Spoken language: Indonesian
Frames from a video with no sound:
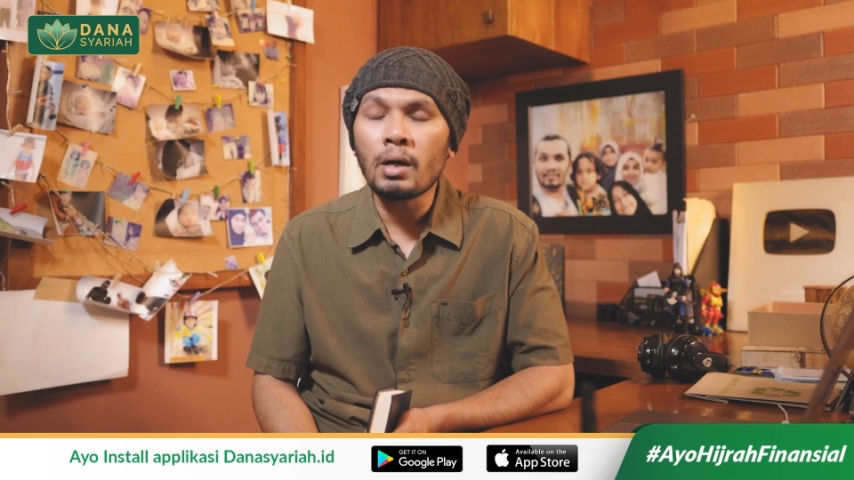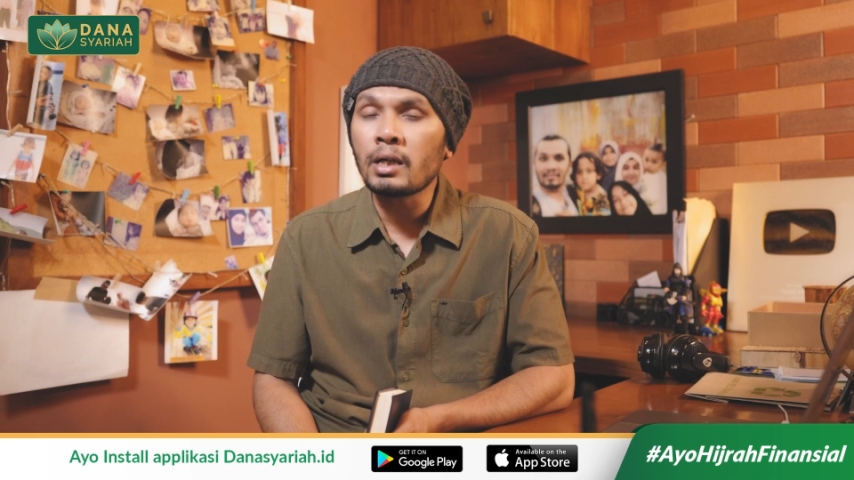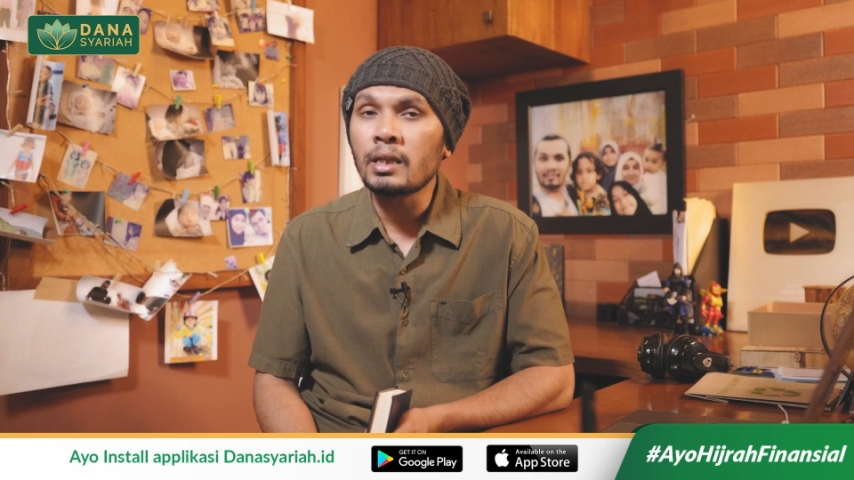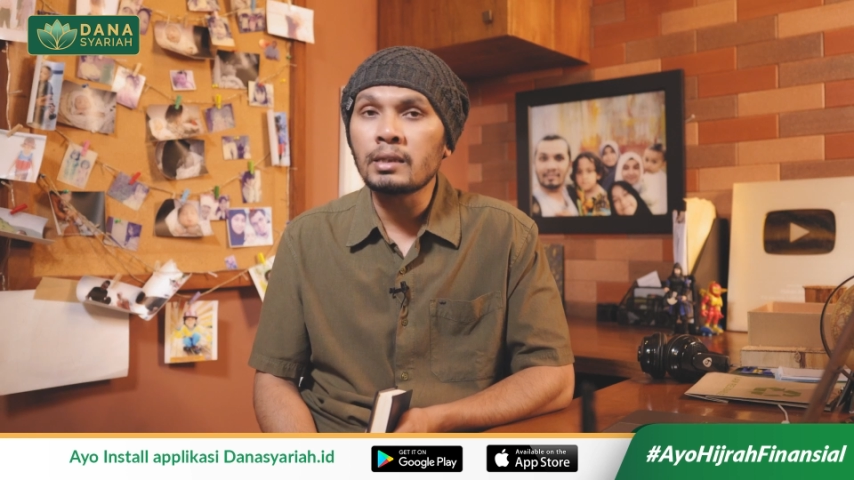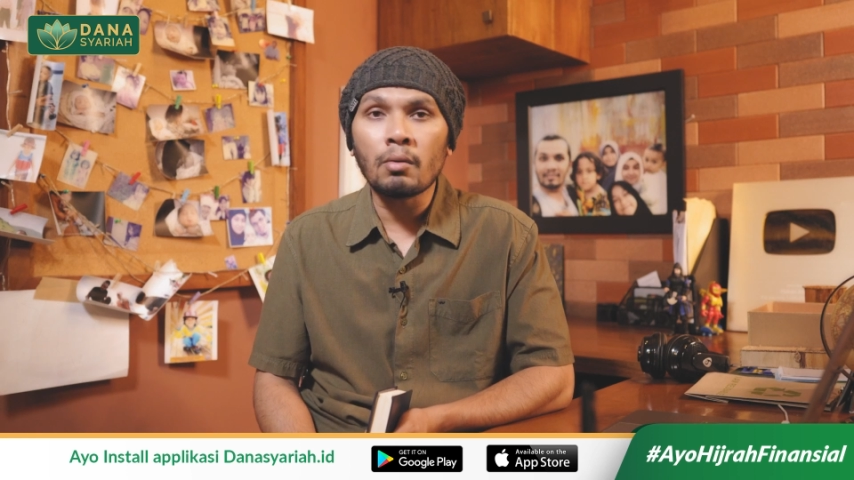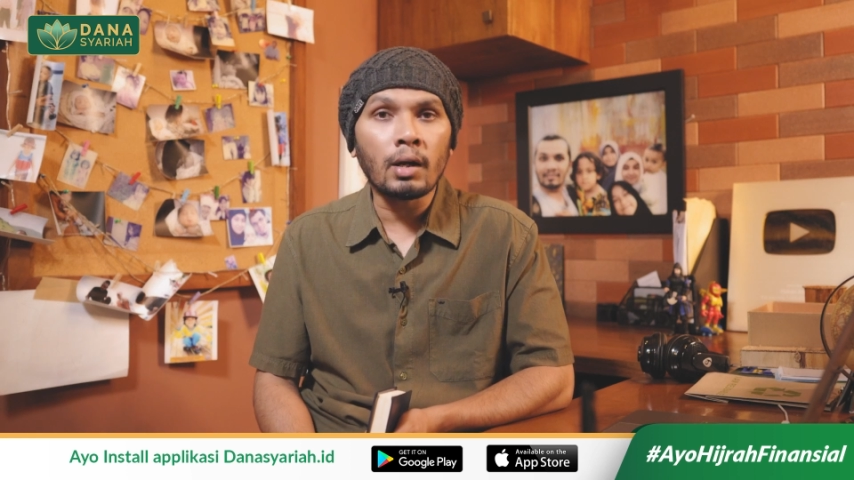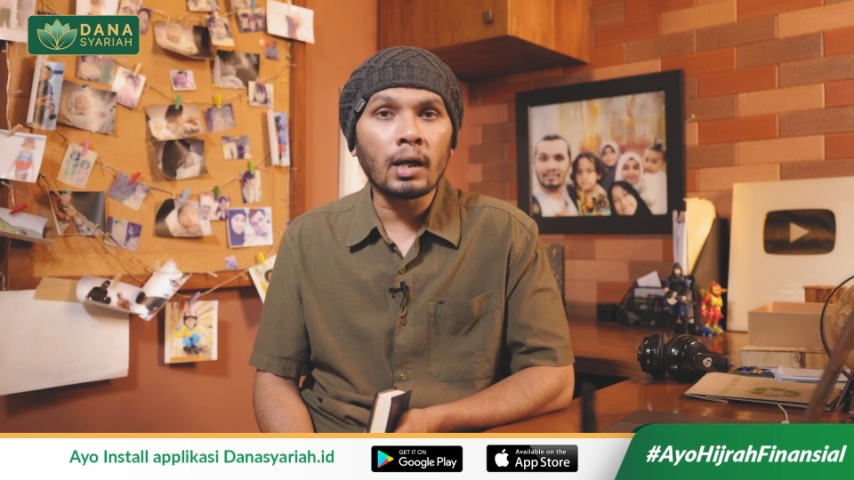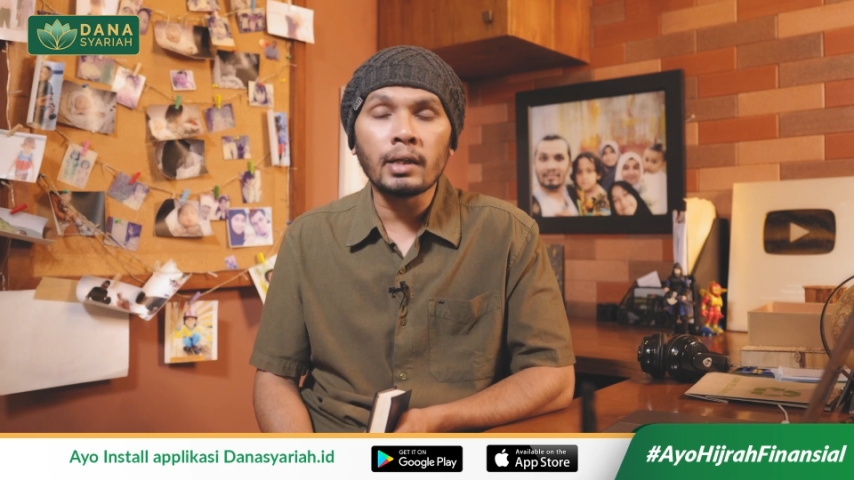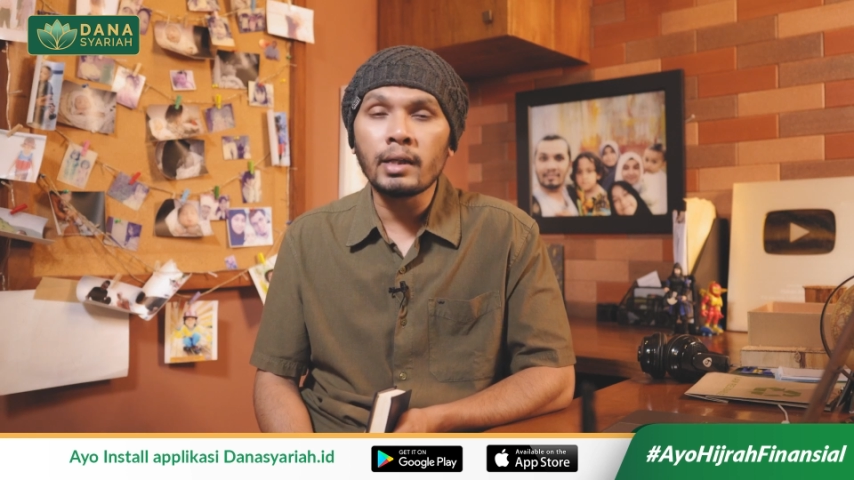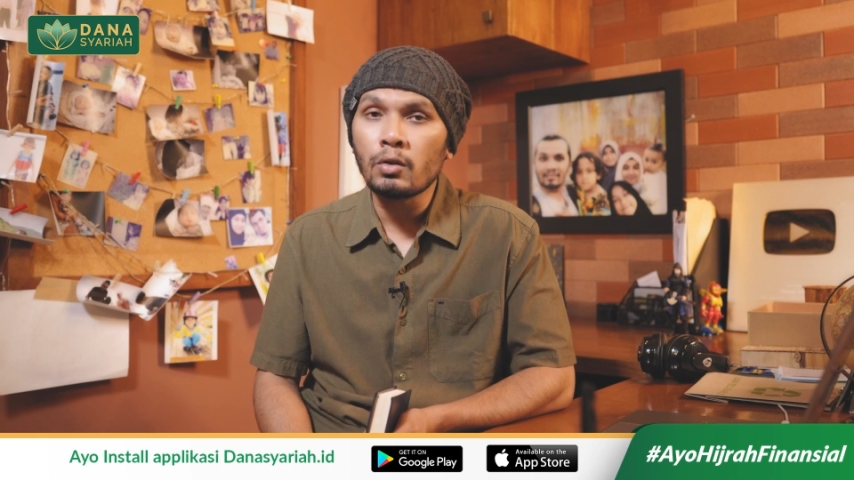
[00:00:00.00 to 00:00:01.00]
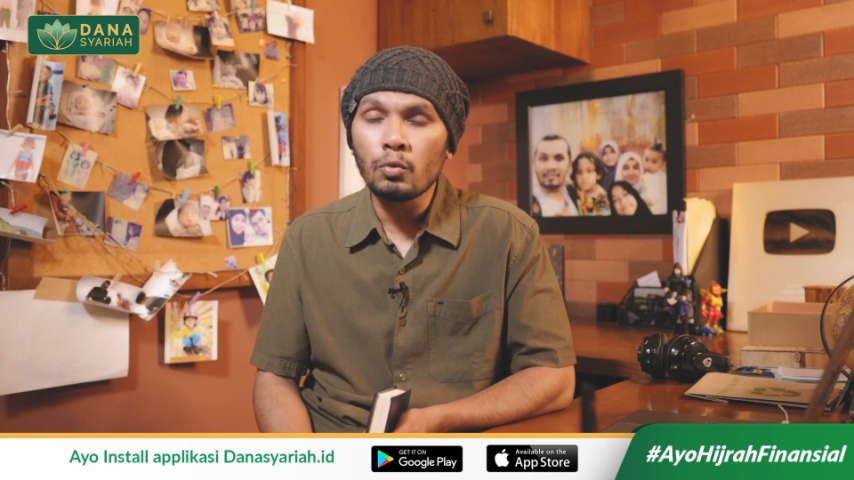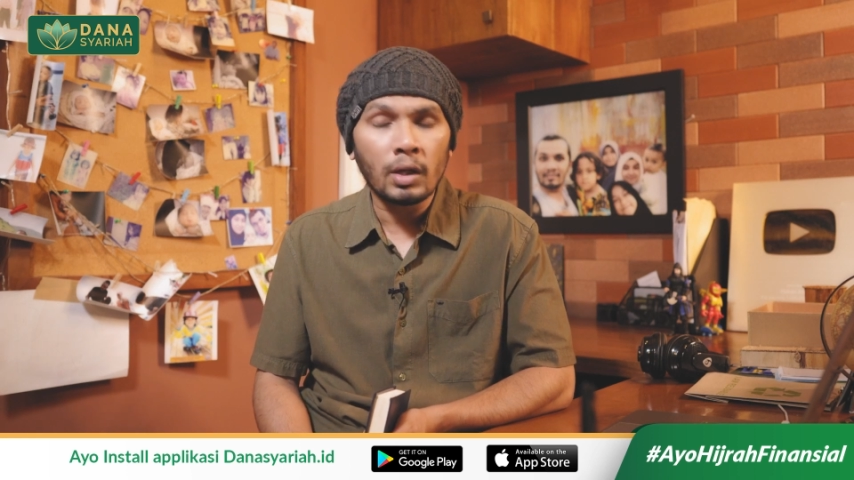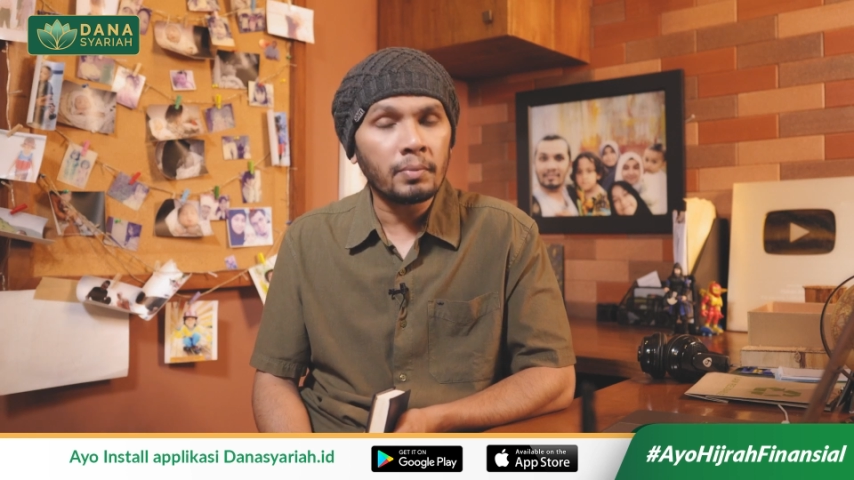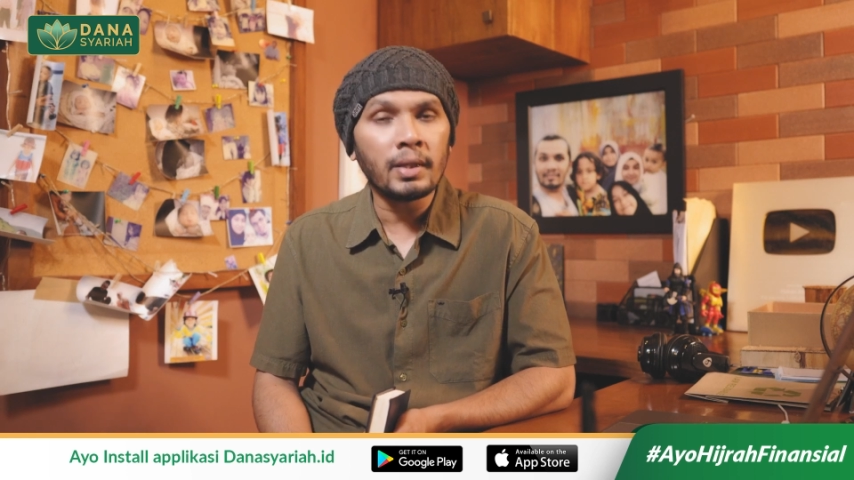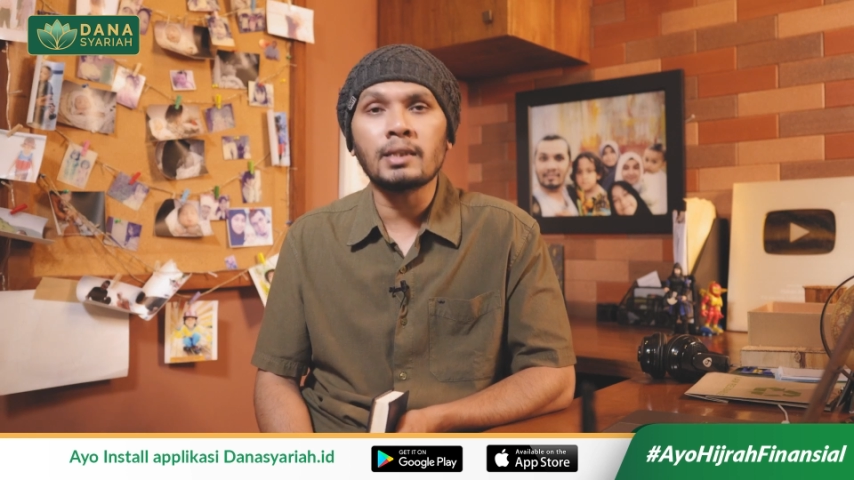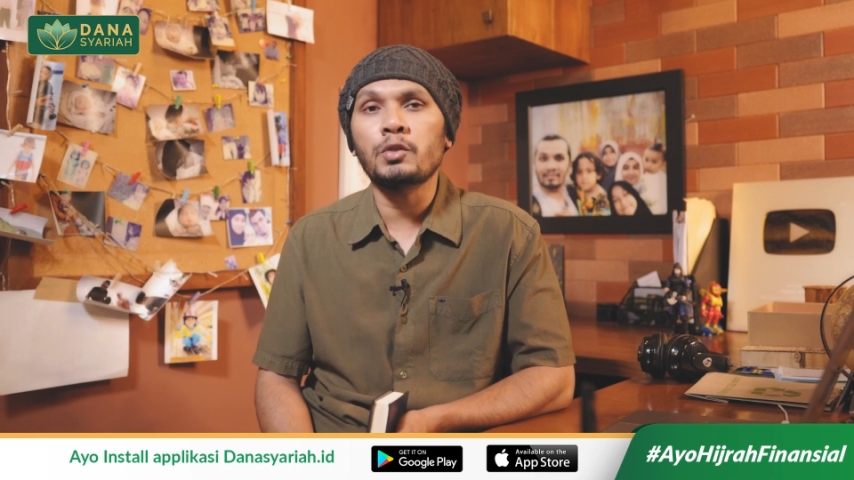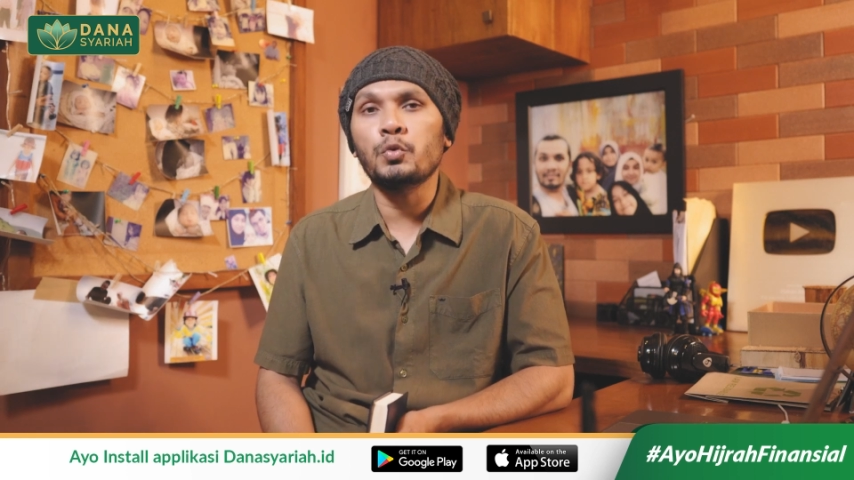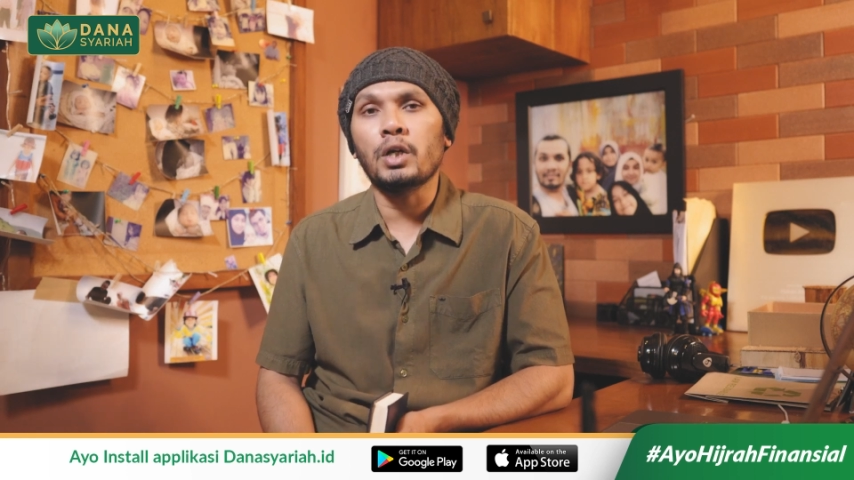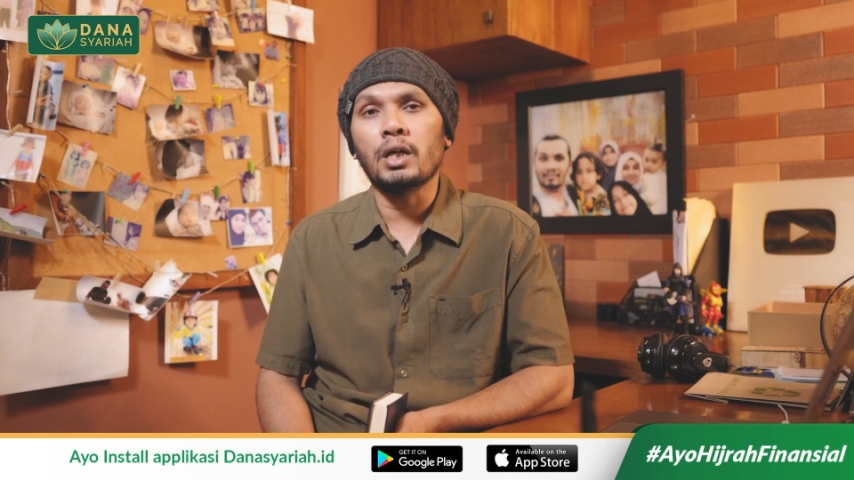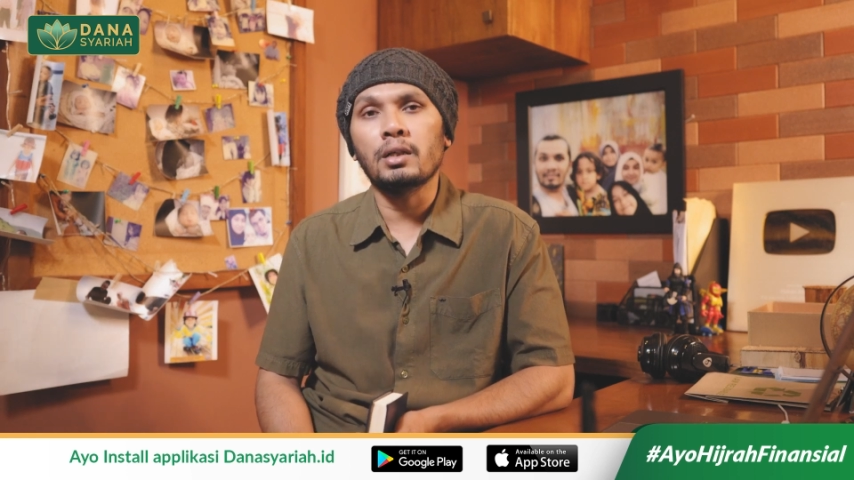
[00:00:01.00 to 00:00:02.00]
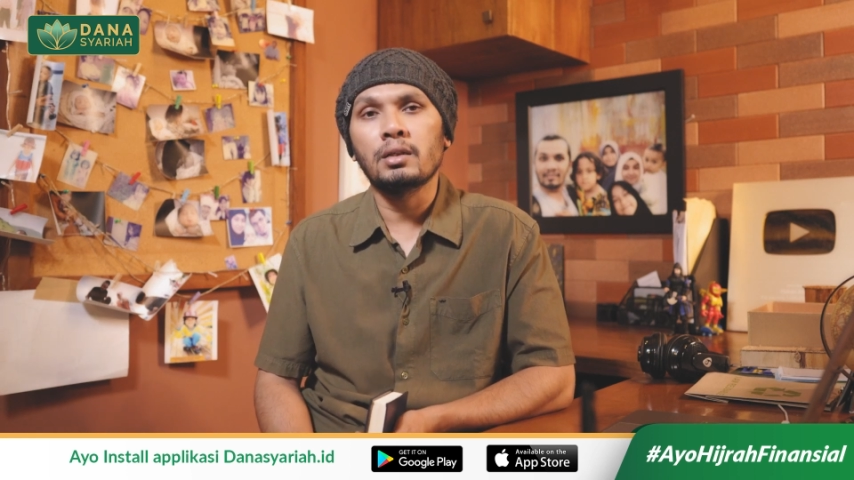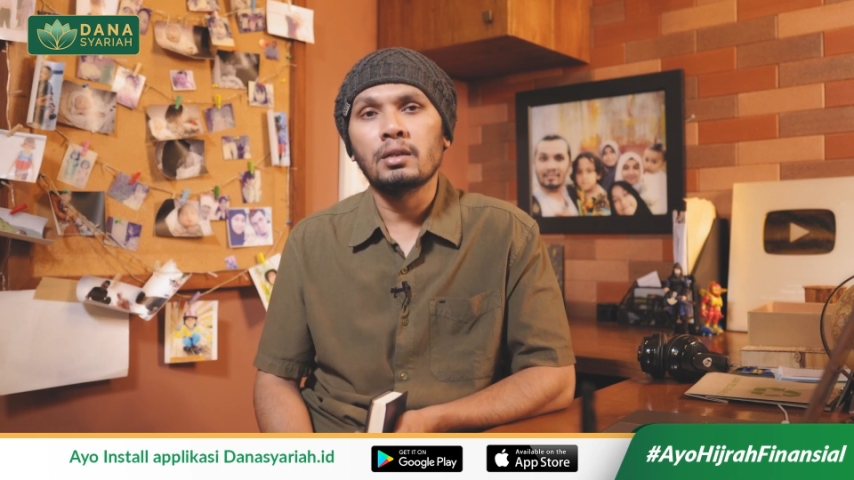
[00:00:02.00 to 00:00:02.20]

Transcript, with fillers: makna tawakal yang luar biasa juga.